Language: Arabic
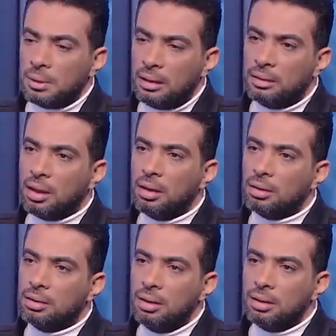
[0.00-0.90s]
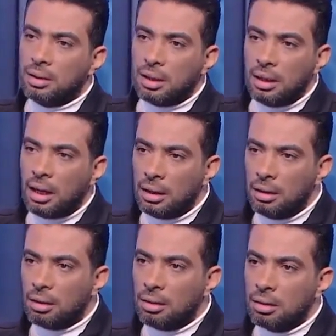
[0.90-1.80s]
يعني انت غيرت لي اتجاه
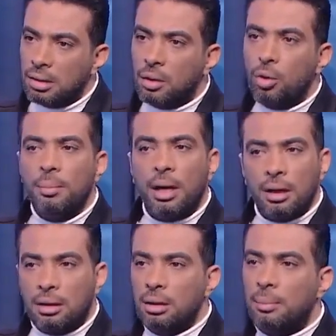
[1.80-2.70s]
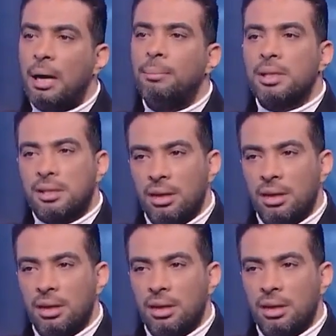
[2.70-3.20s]
الحلقه خالص هروح معاك محمد